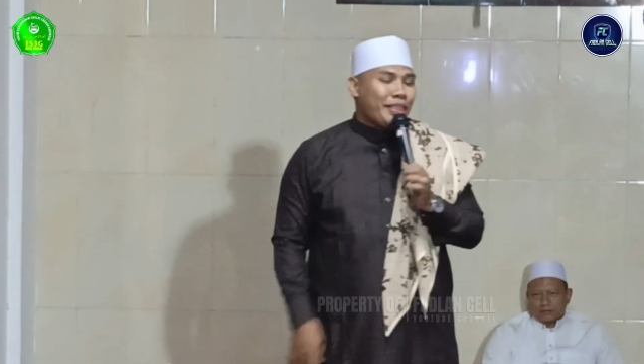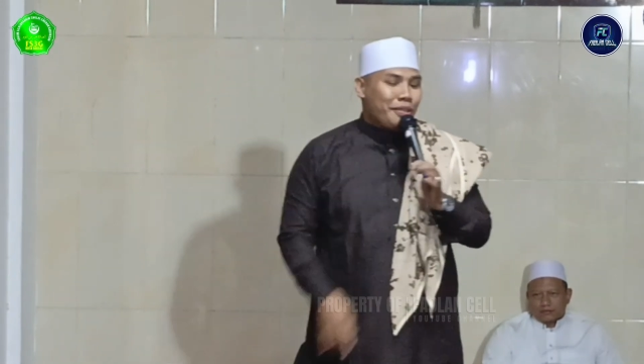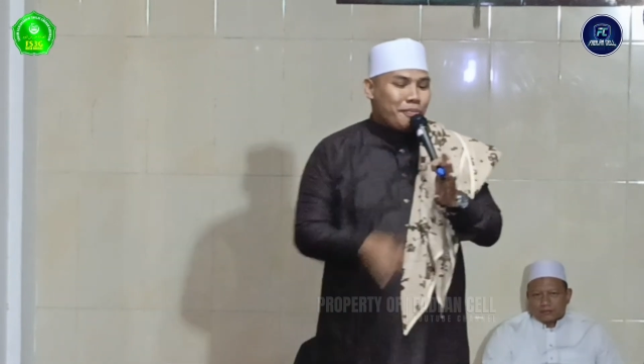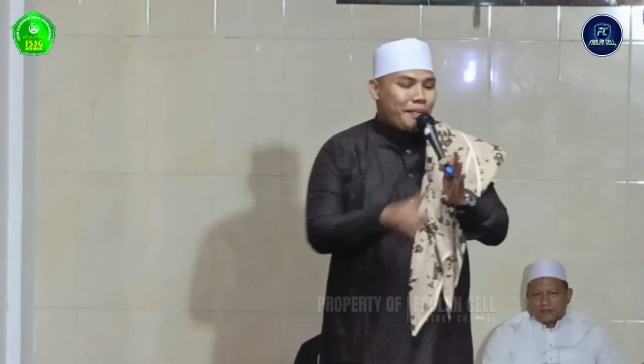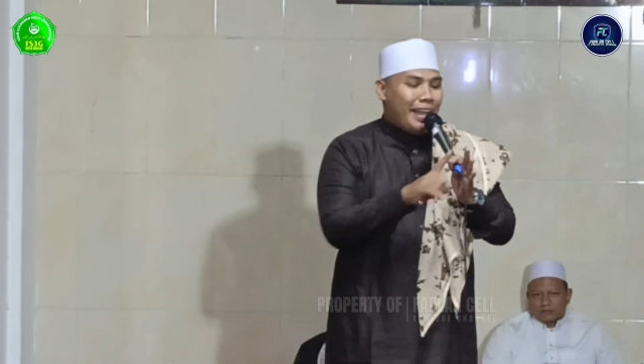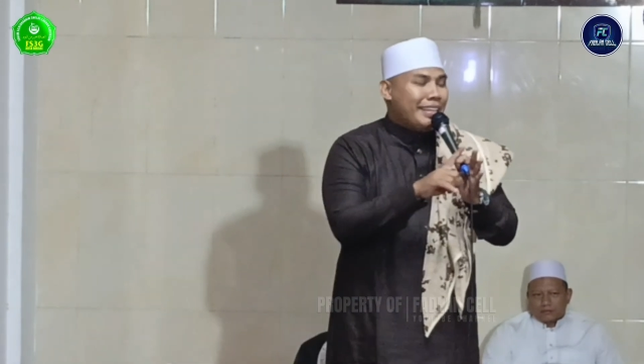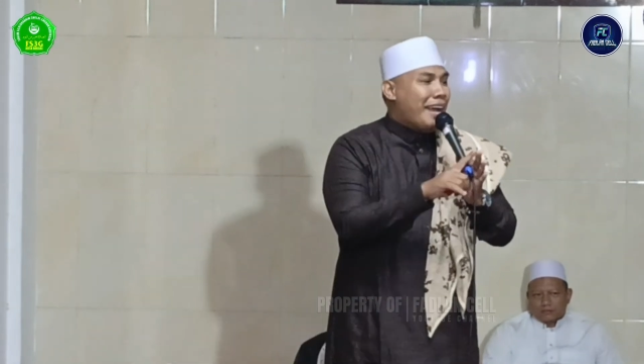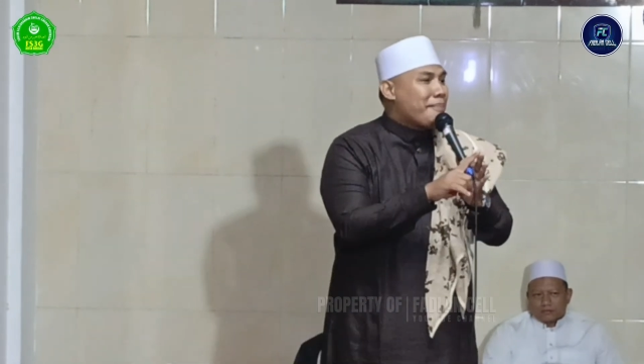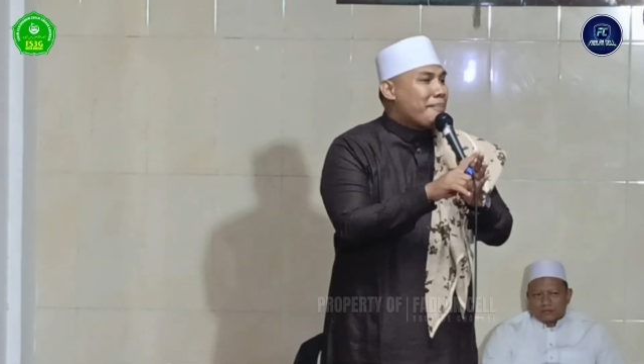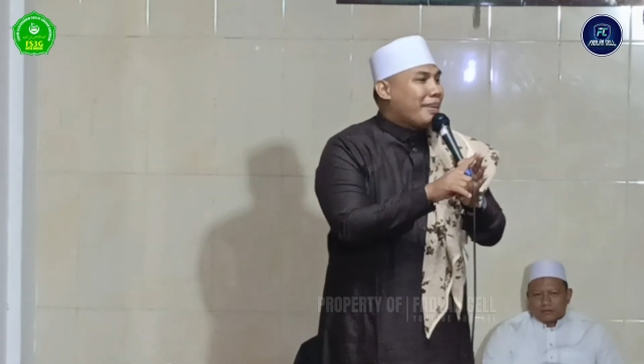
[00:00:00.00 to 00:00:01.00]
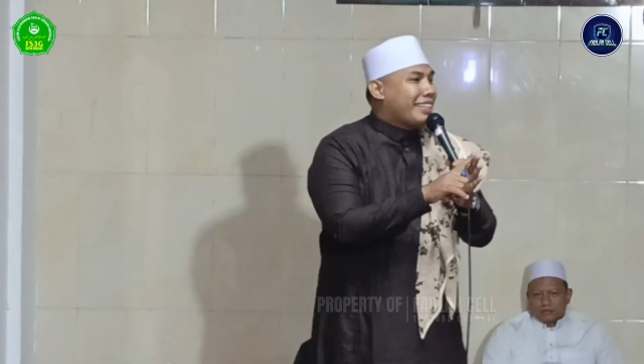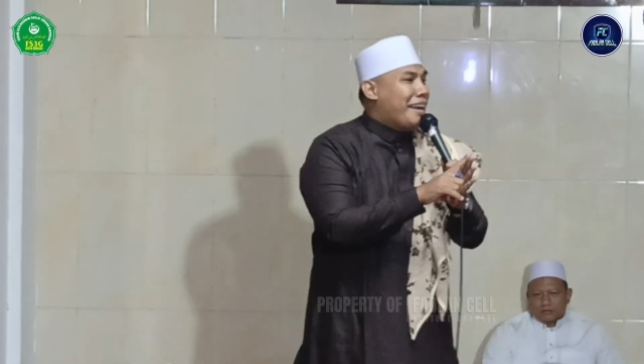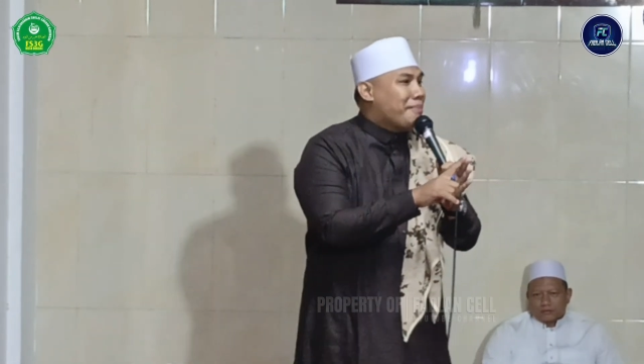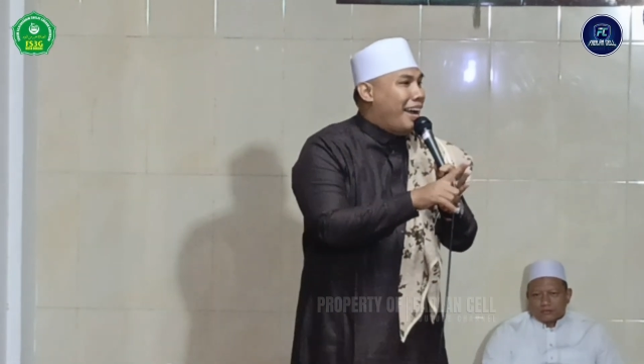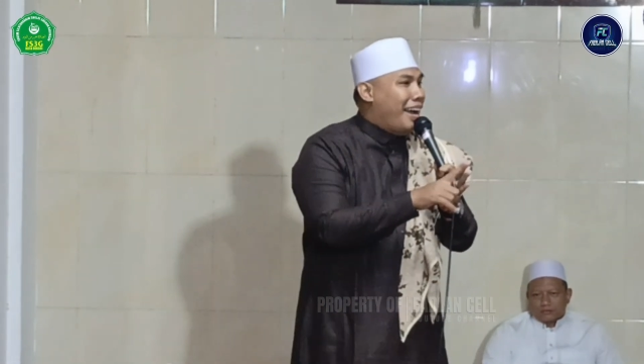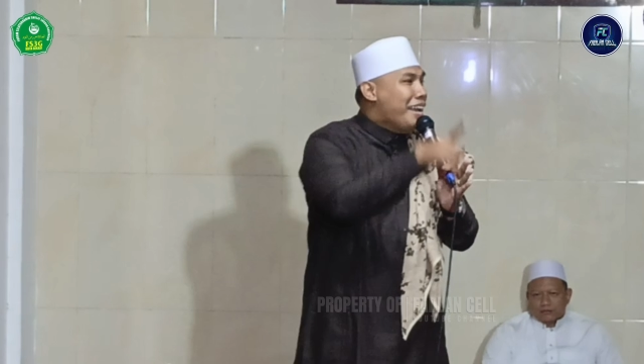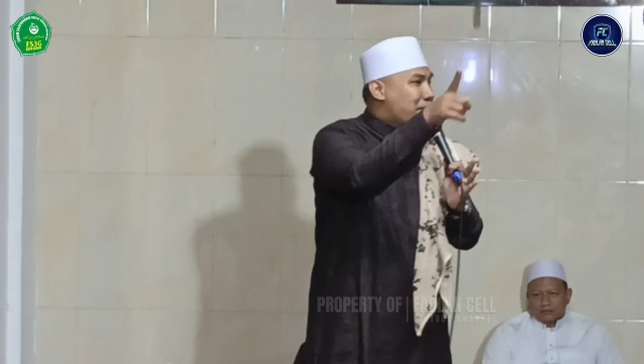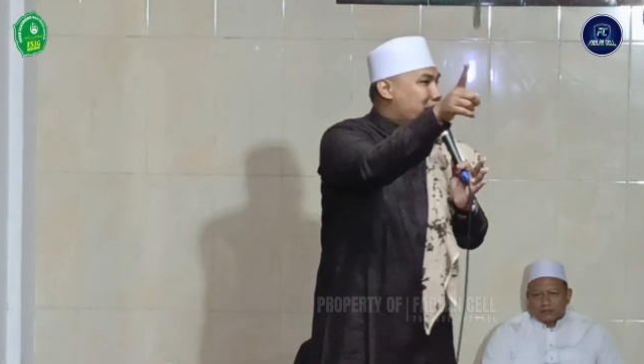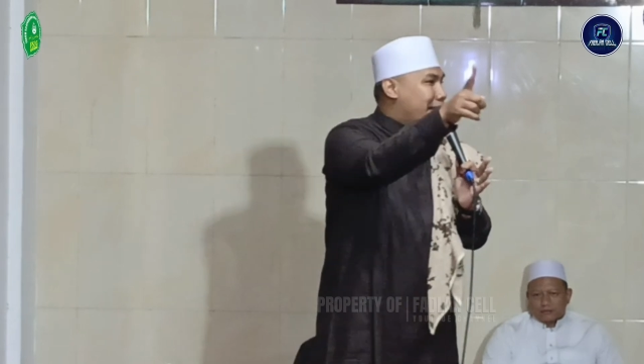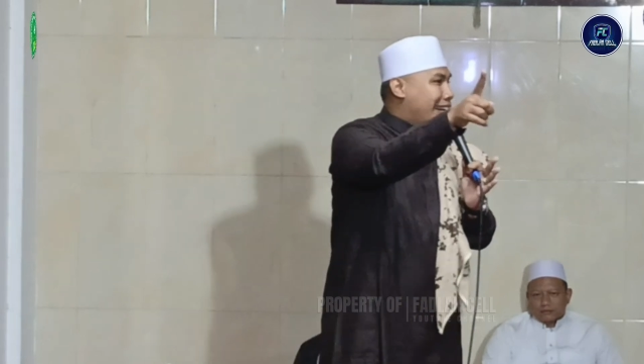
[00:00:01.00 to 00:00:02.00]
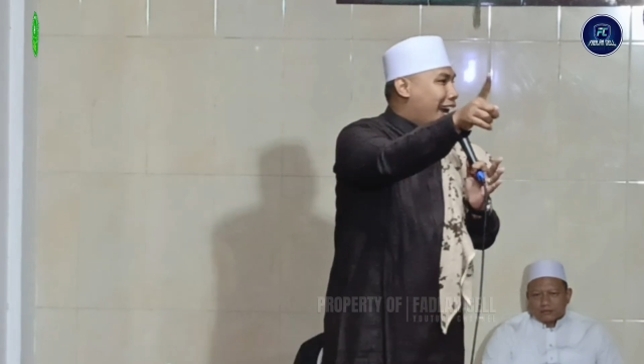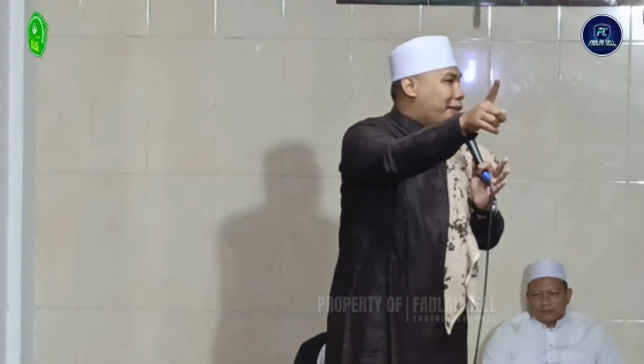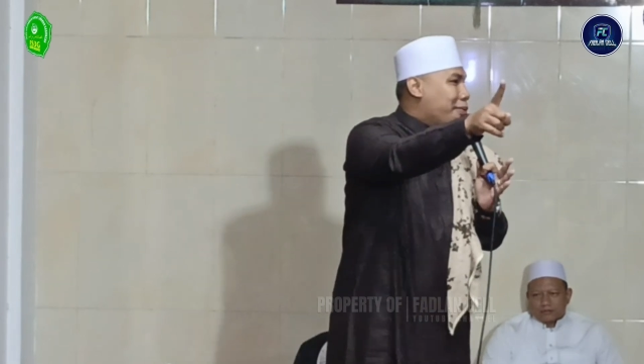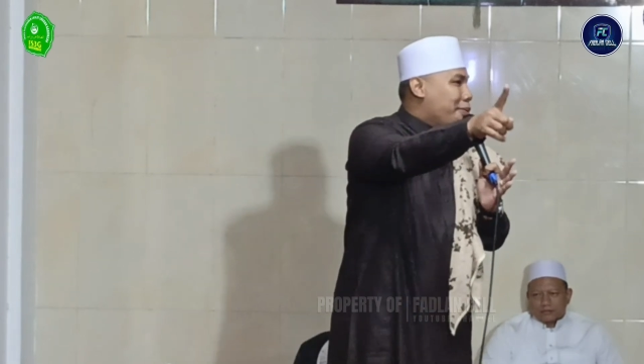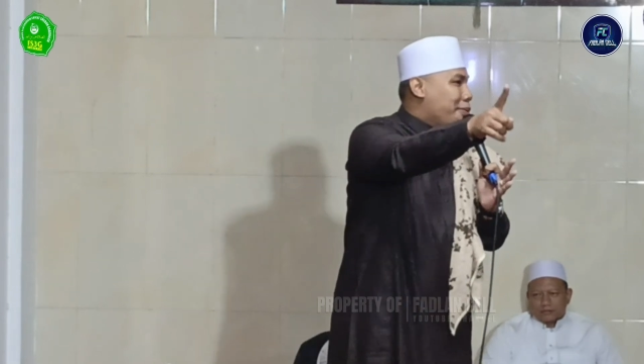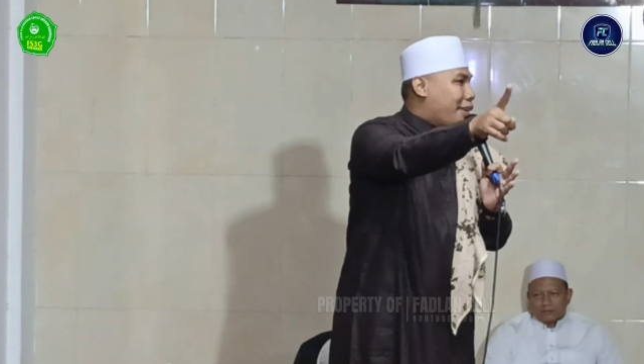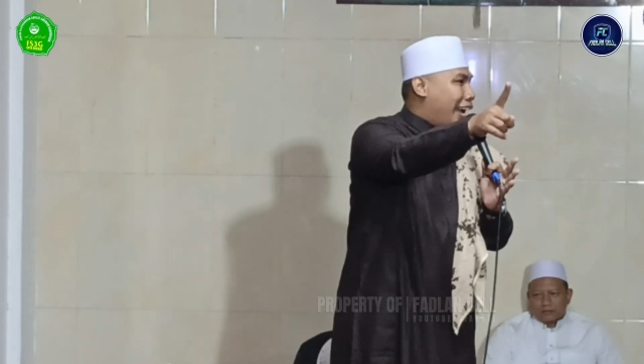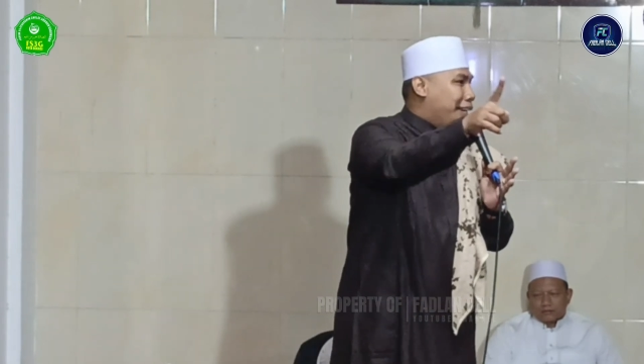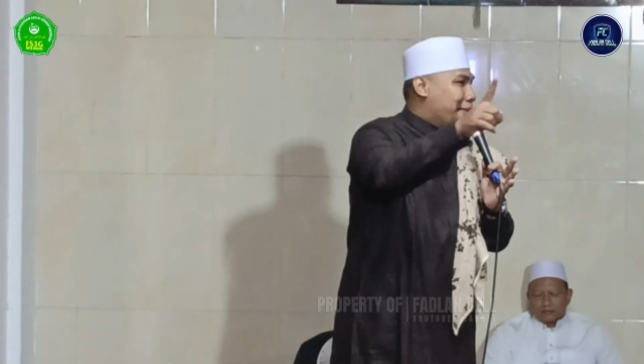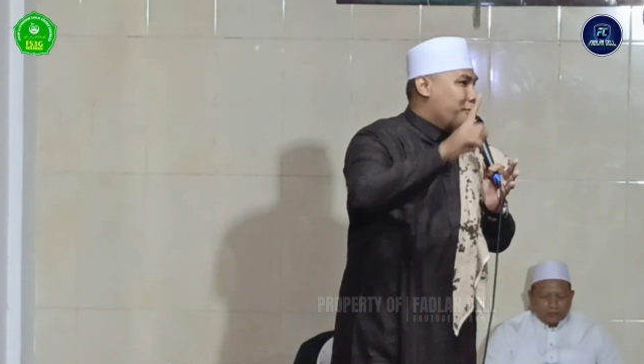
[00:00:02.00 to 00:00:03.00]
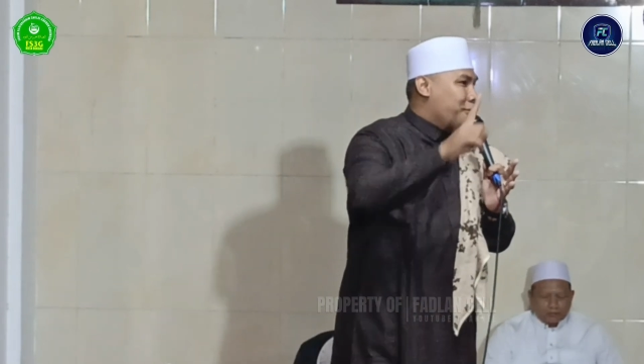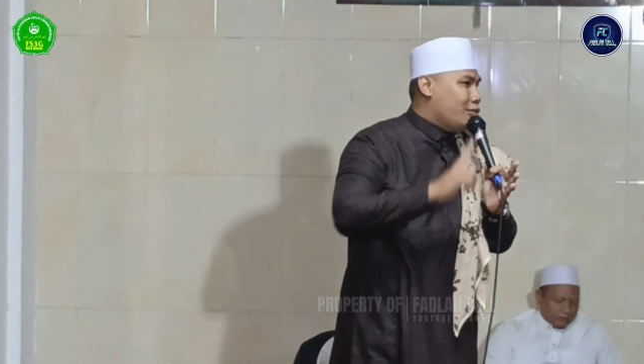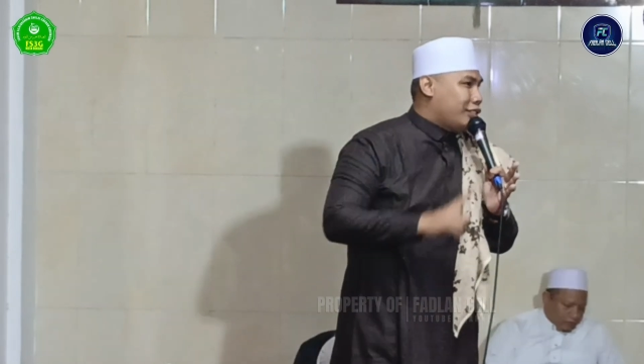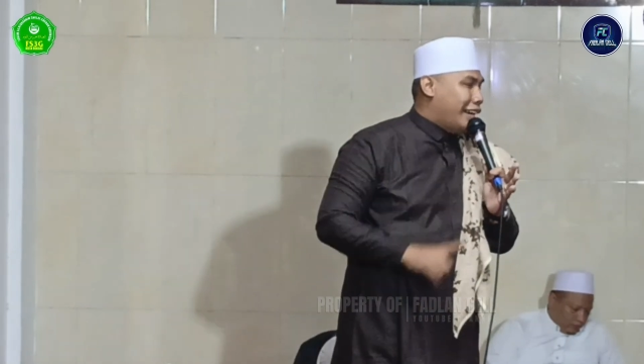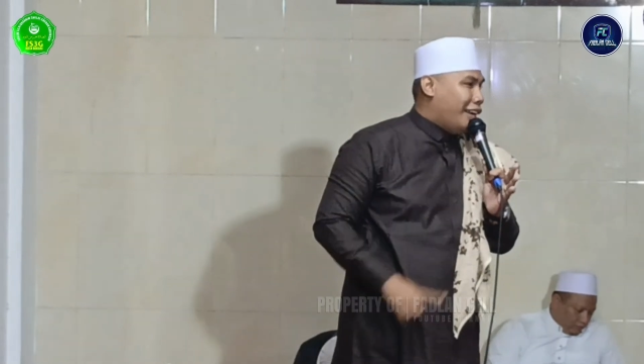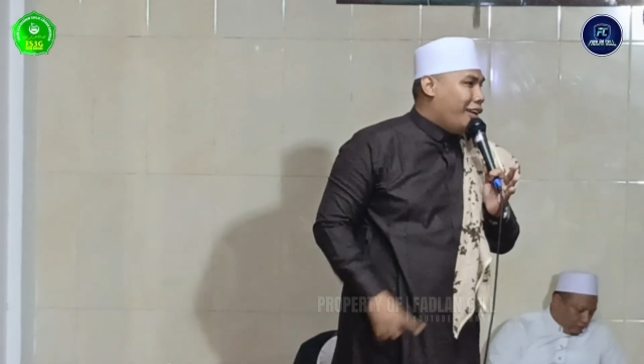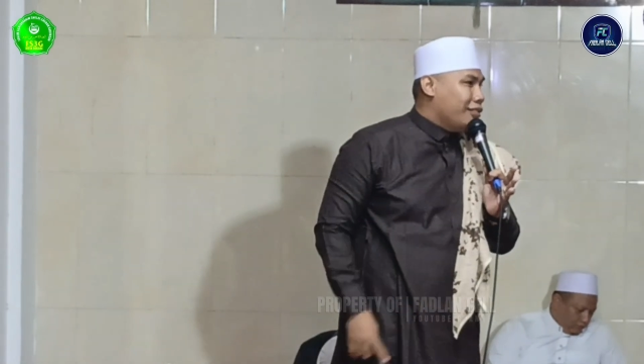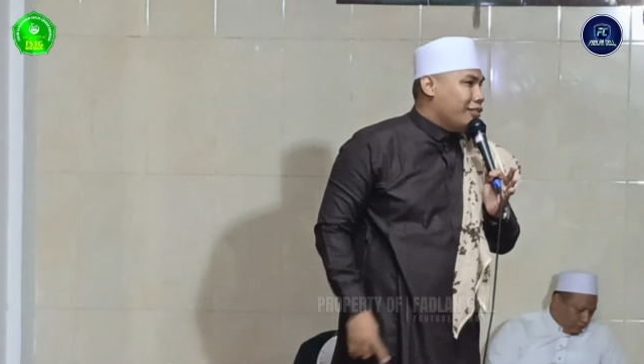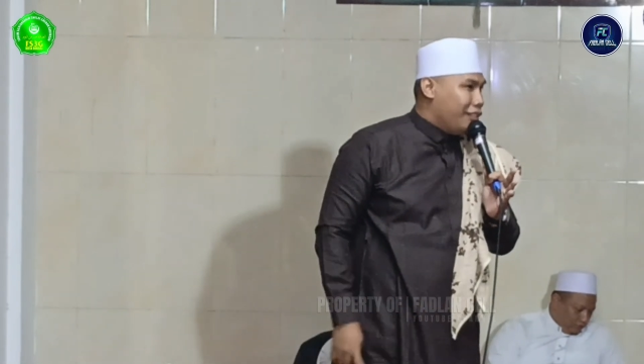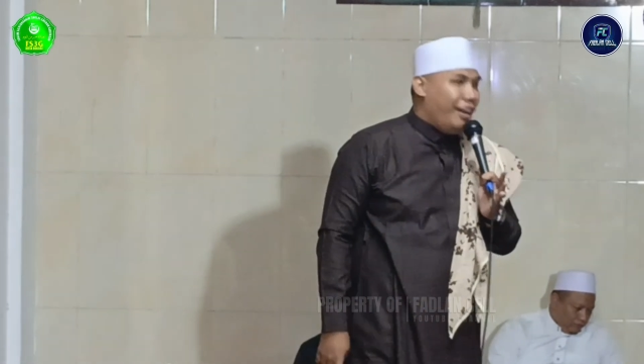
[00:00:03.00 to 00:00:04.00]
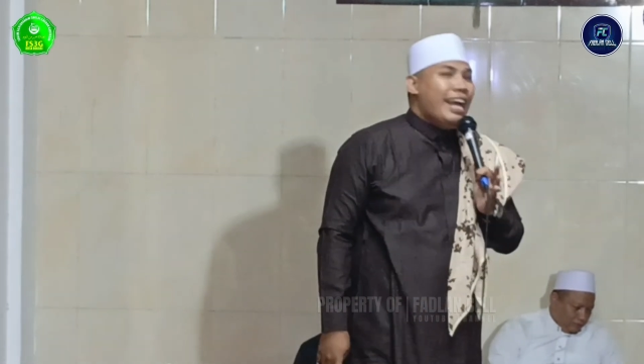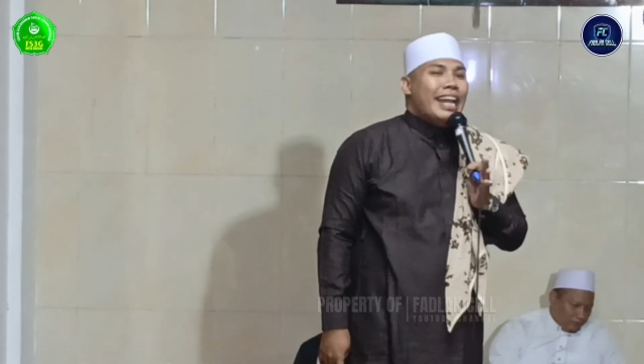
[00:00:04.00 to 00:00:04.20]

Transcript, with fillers: Tuh Pak, yang pertama mendahulukan urusan Allah